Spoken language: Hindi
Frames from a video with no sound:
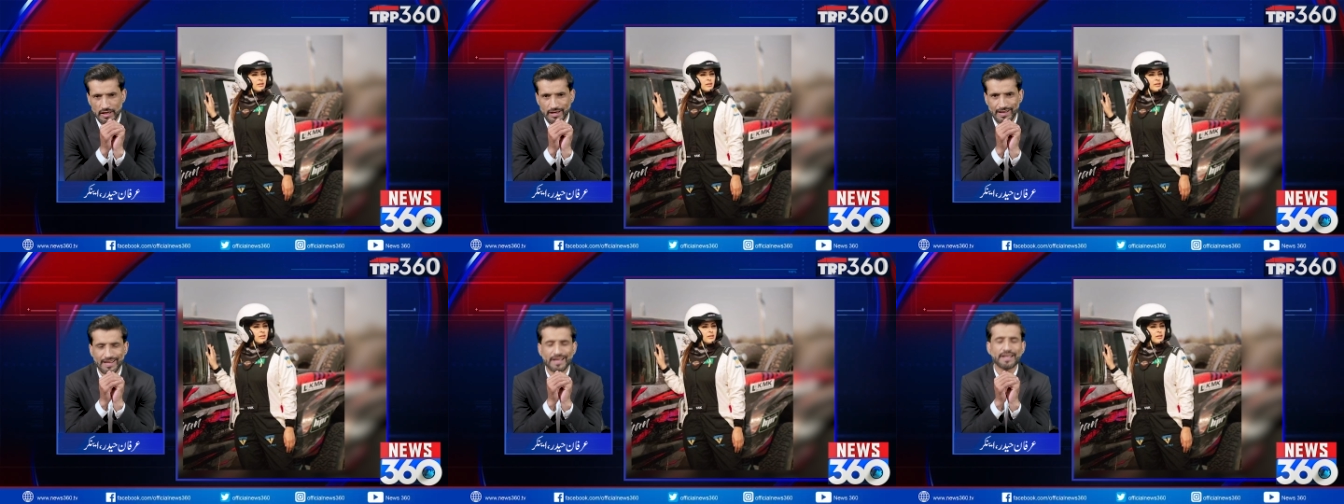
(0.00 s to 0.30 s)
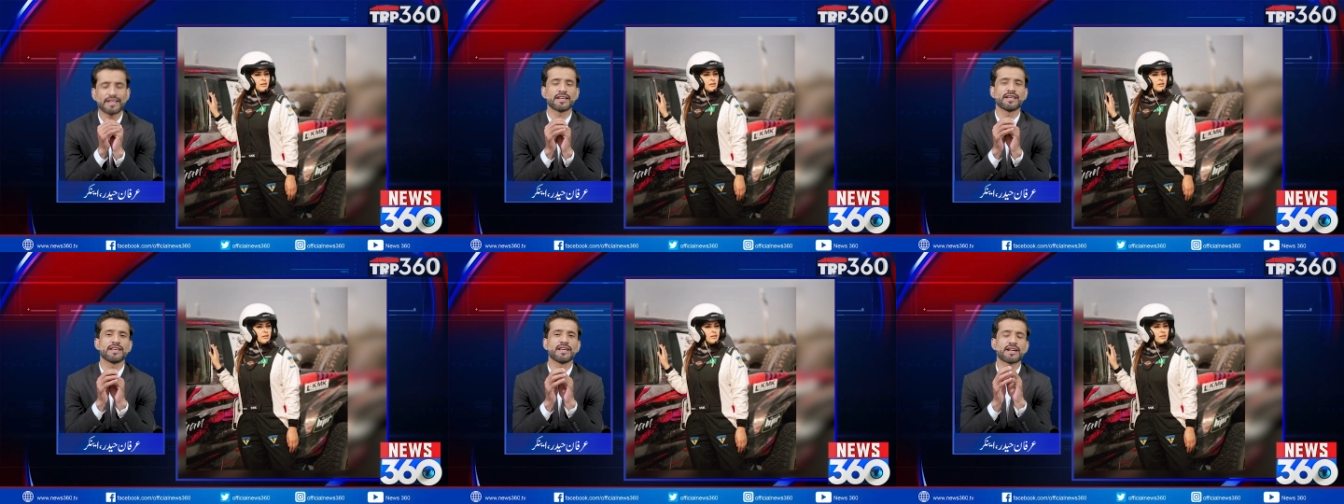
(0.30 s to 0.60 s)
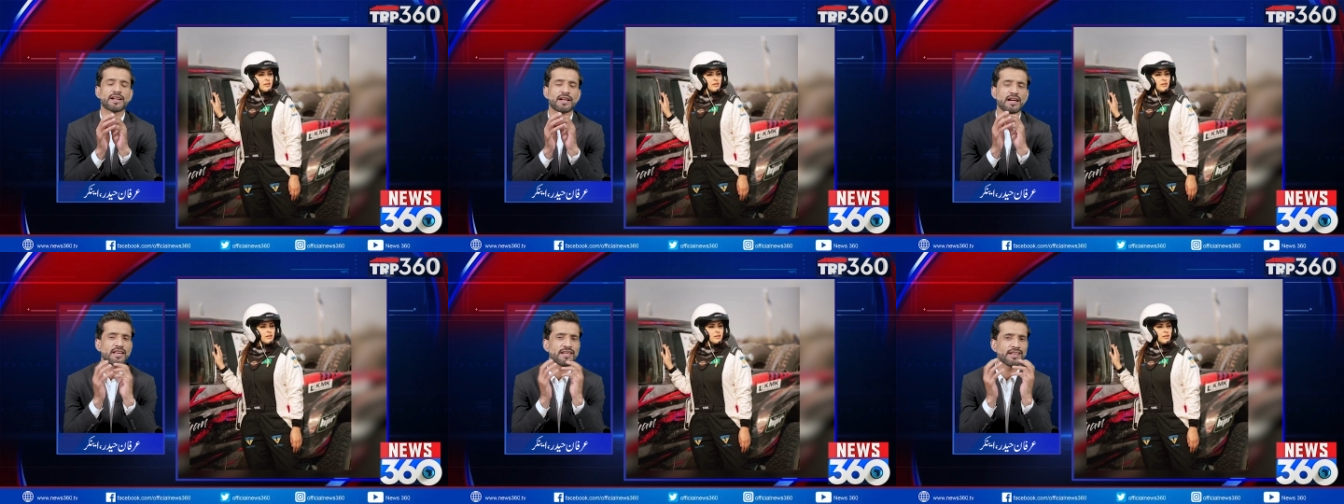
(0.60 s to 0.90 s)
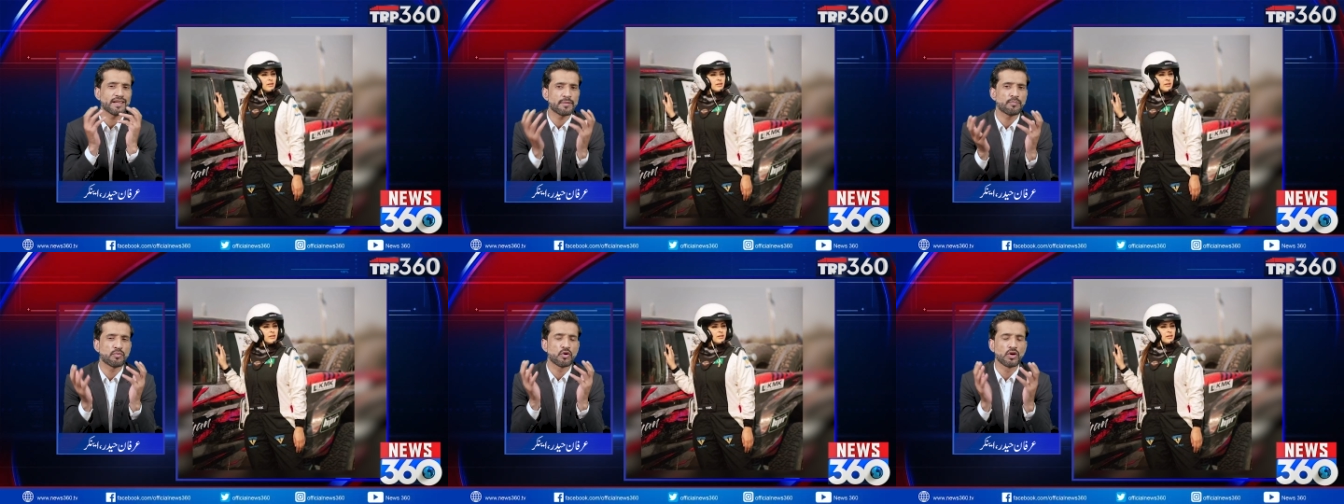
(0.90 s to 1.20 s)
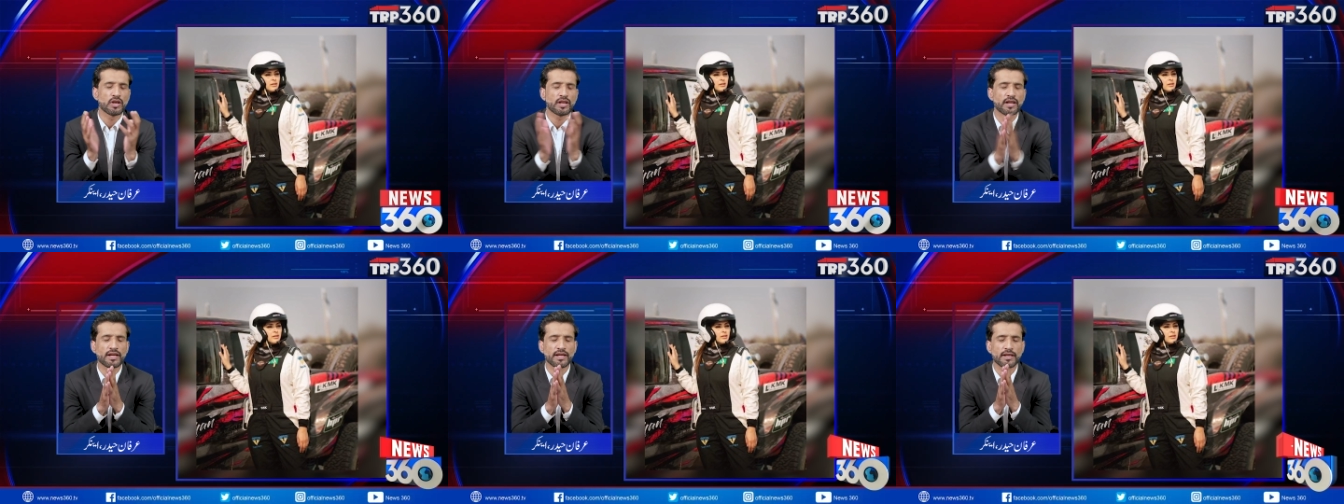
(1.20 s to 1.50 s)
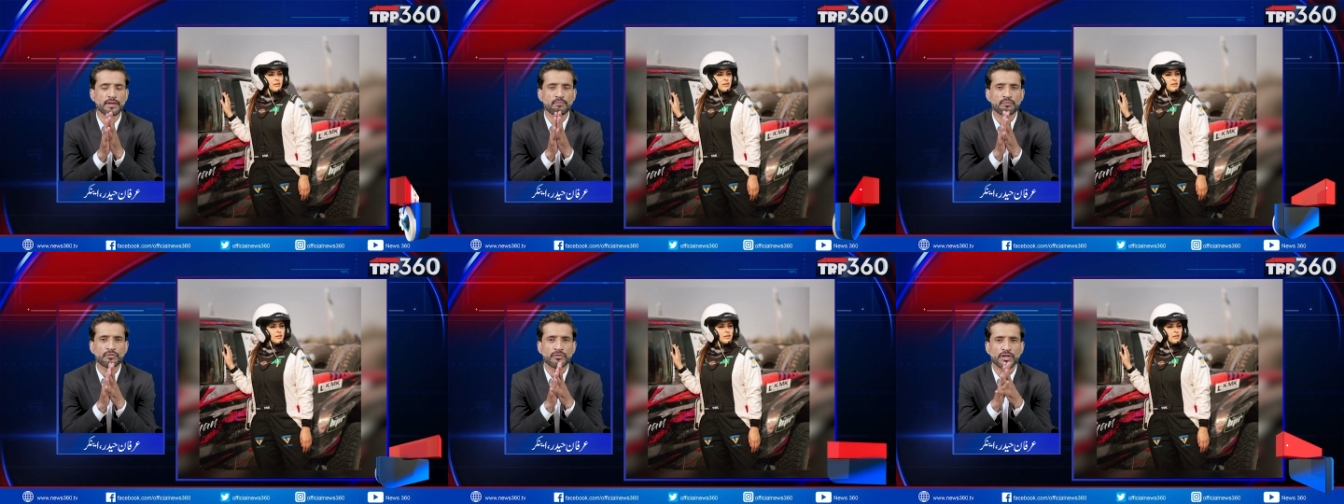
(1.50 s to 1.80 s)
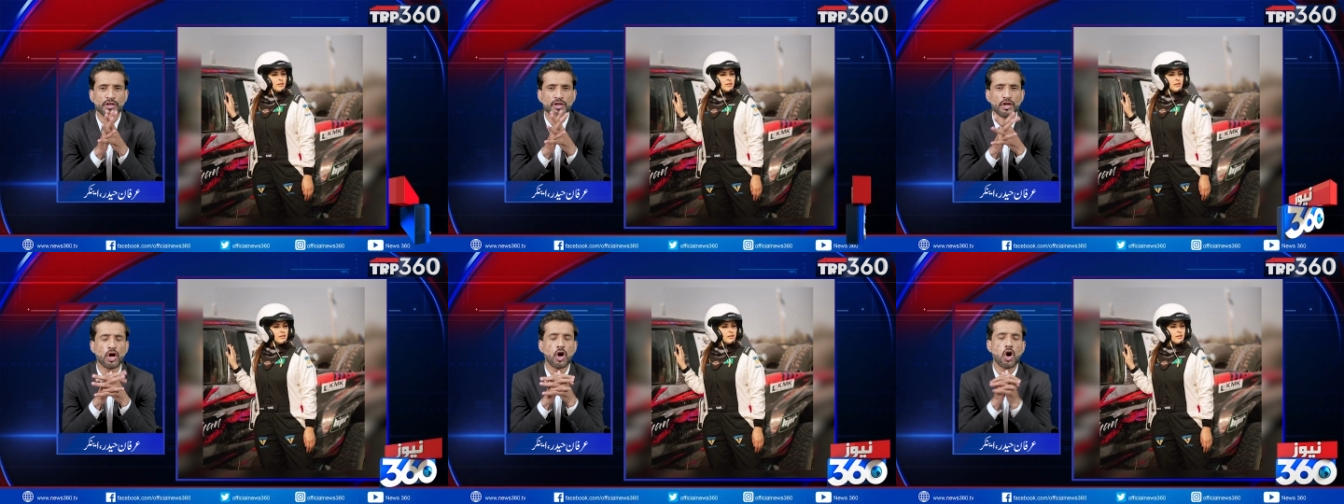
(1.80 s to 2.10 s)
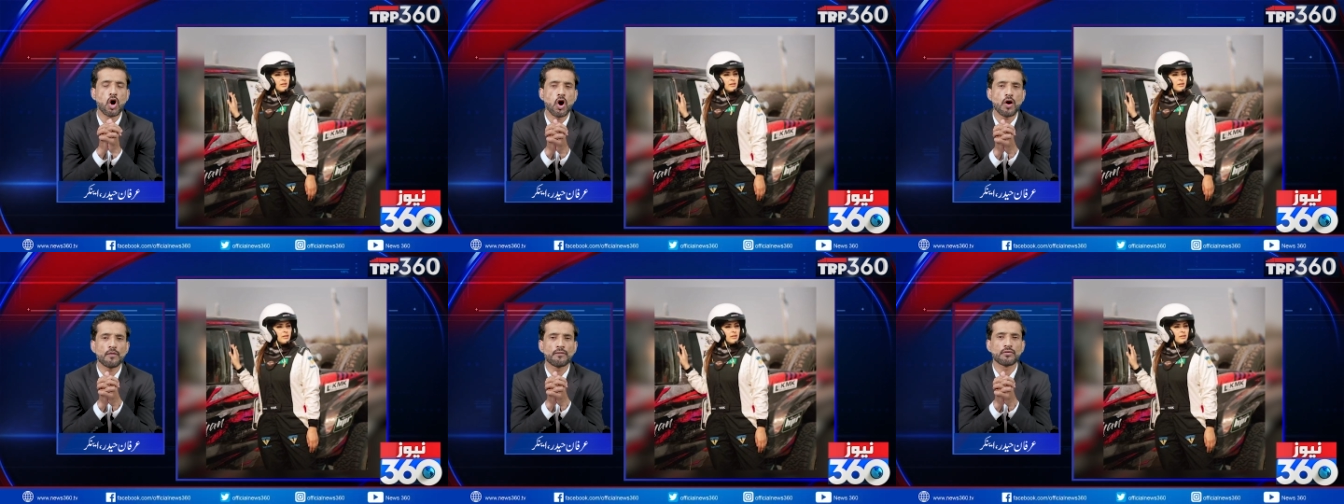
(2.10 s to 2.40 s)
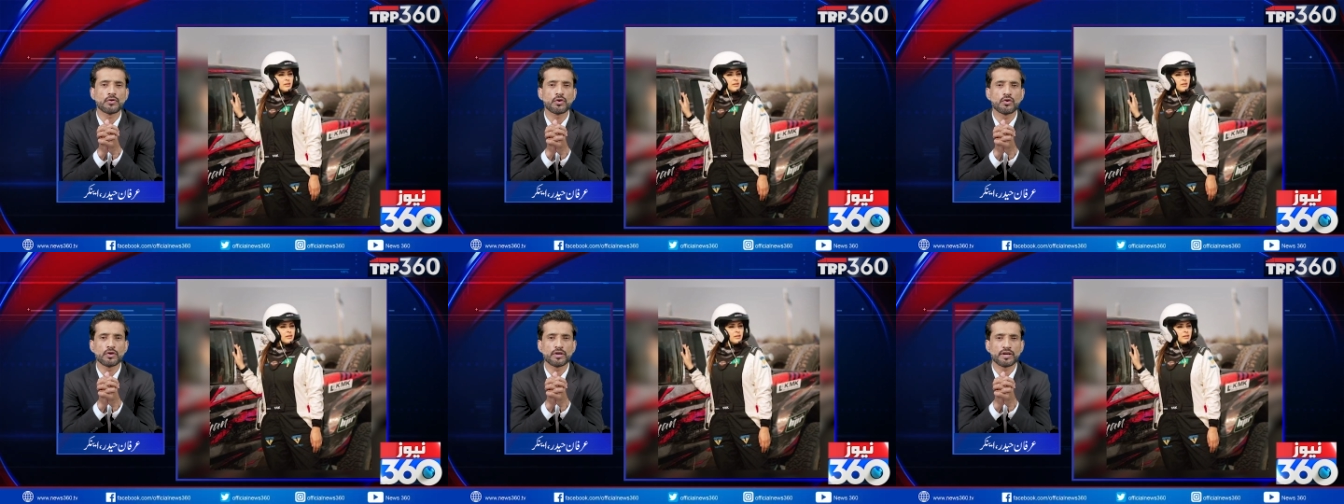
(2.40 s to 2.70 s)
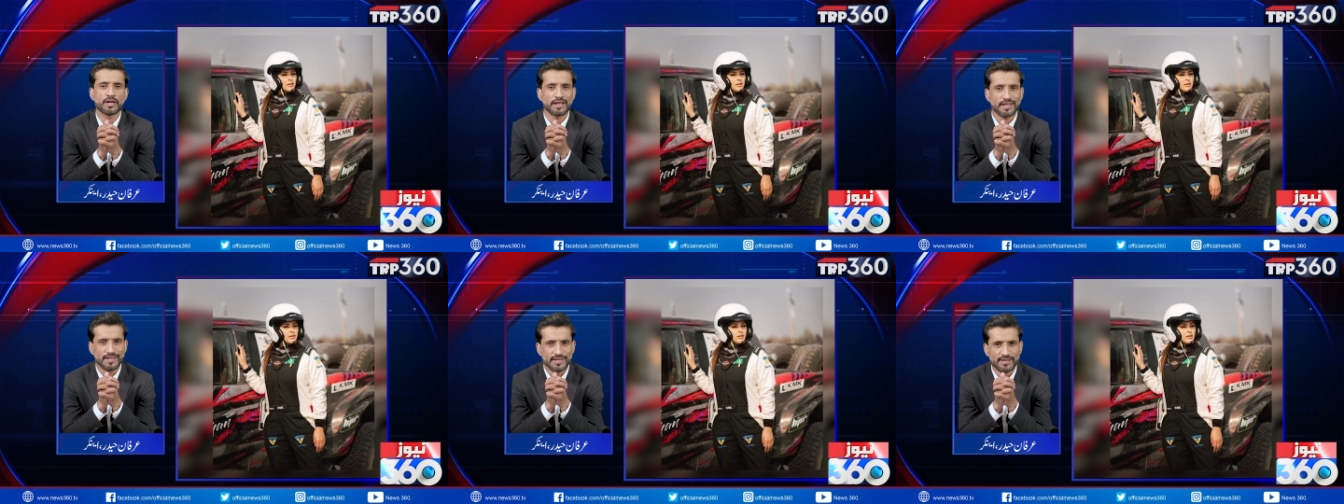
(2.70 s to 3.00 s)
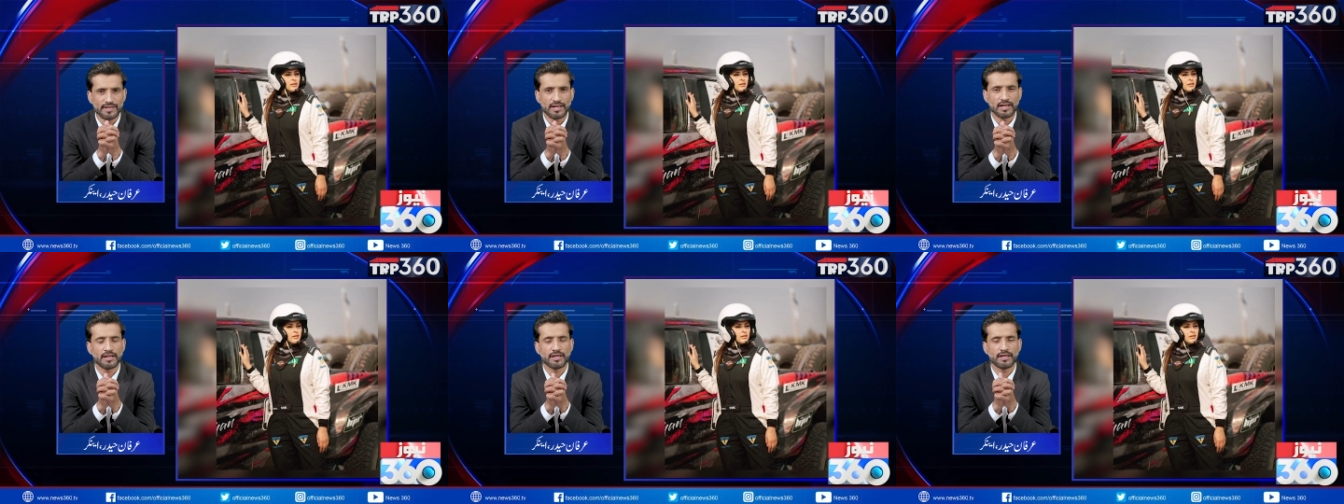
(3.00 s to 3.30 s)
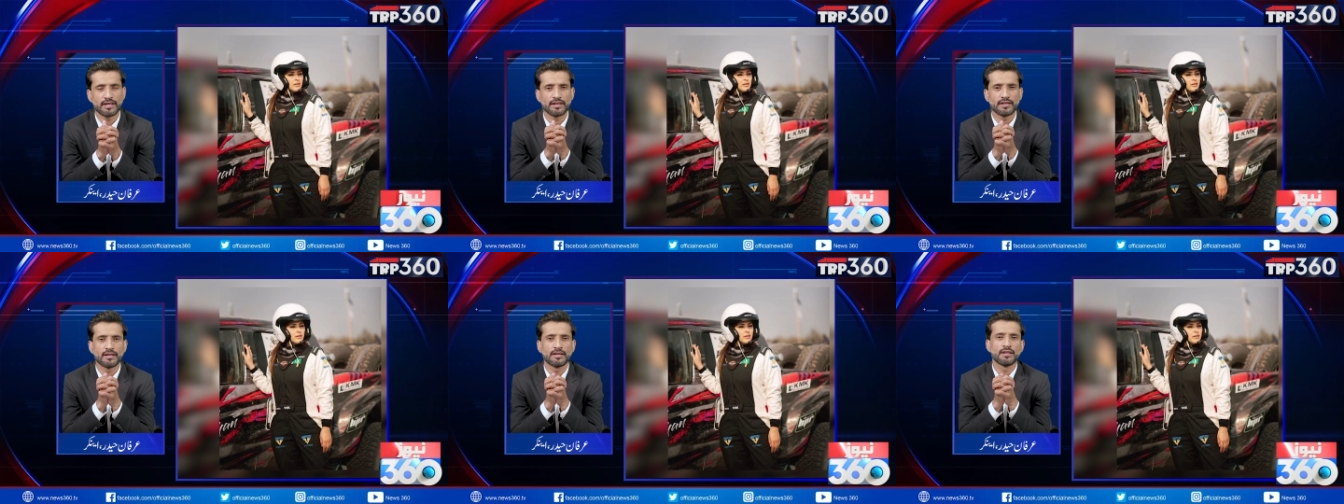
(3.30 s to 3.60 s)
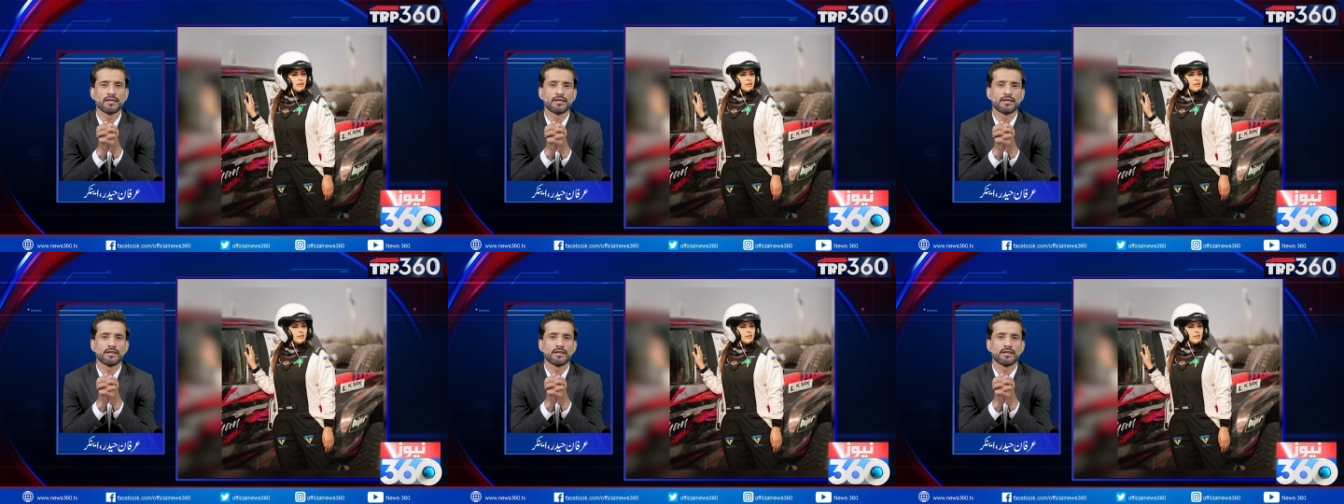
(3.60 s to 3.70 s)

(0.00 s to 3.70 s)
है लेकिन ये कल ये भूल गई कि ऑफ रोड रेस के लिए